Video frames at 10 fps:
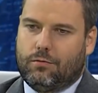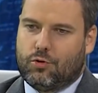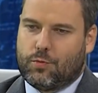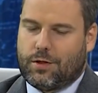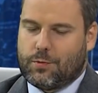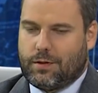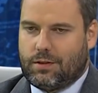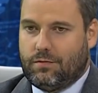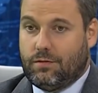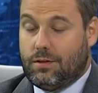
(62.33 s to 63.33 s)
Otóż z
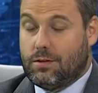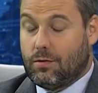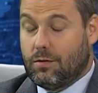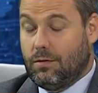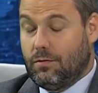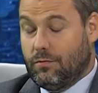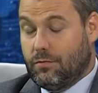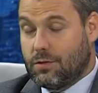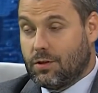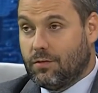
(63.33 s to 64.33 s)
perspektywy historii
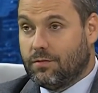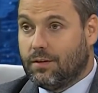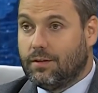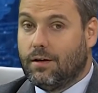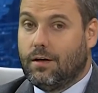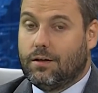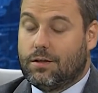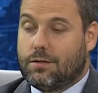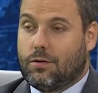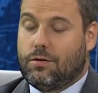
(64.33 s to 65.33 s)
wojskowej,
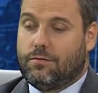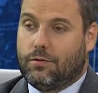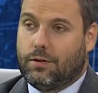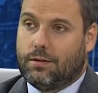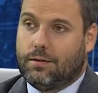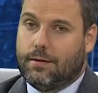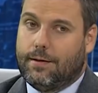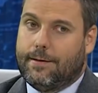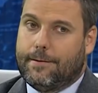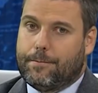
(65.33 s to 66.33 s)
historii wojen,
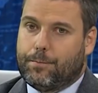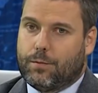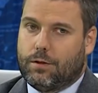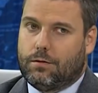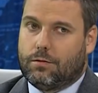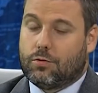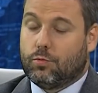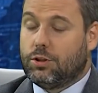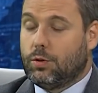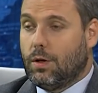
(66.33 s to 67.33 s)
to
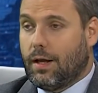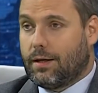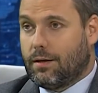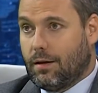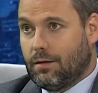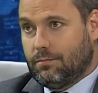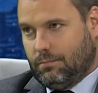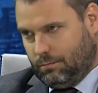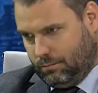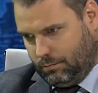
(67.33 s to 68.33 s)
są siły lekkie,
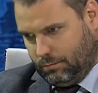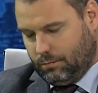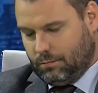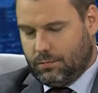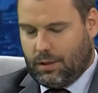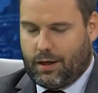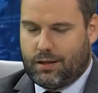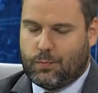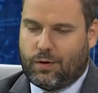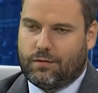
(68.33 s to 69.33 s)
taka
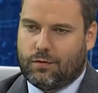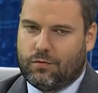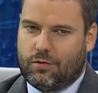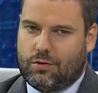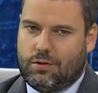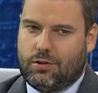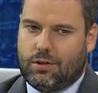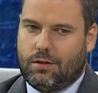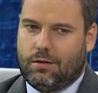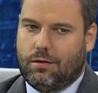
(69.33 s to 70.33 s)
jest prawda również i
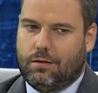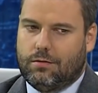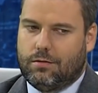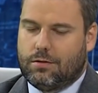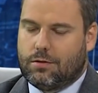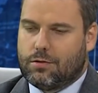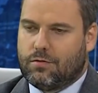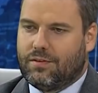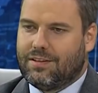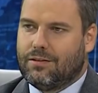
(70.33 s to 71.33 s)
dzisiaj, e,
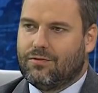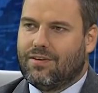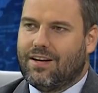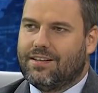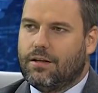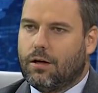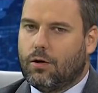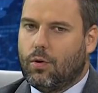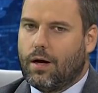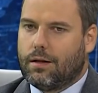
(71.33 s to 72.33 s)
stosowane do walk
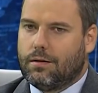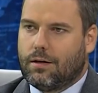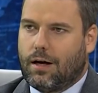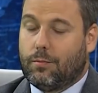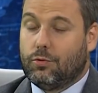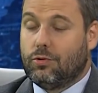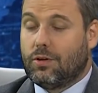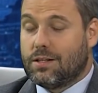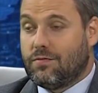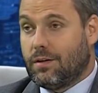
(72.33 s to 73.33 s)
nieregularnych albo do
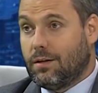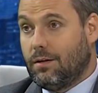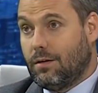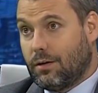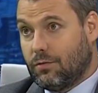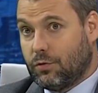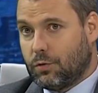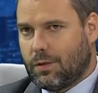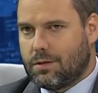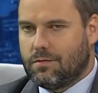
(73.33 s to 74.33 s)
tak zwanej, jak to w
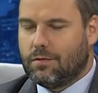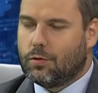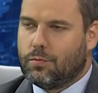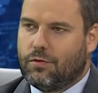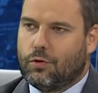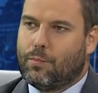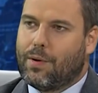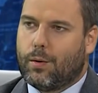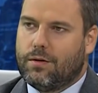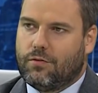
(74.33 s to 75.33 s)
XVIII wieku mówiono,
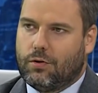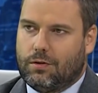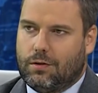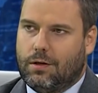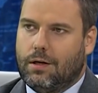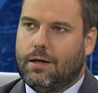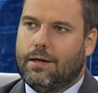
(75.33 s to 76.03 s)
małej wojny,